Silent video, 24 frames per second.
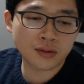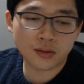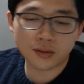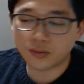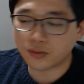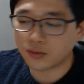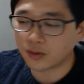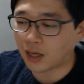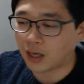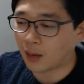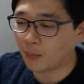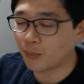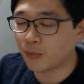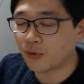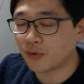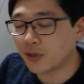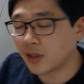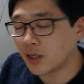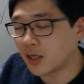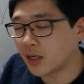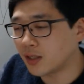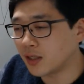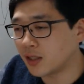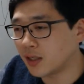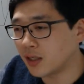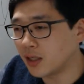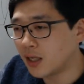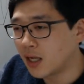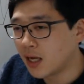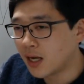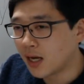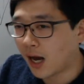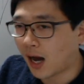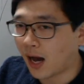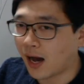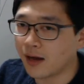경우는 암모니아는
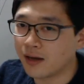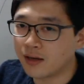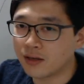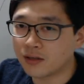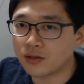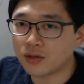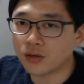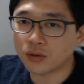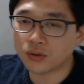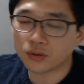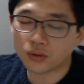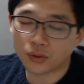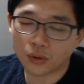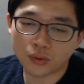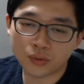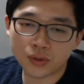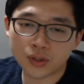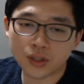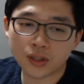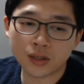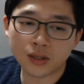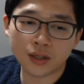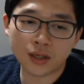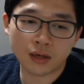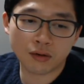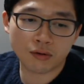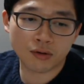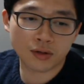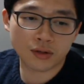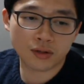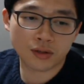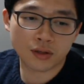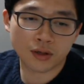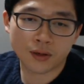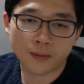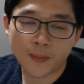가연성 독성이라고
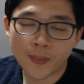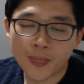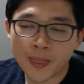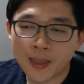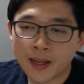했어요.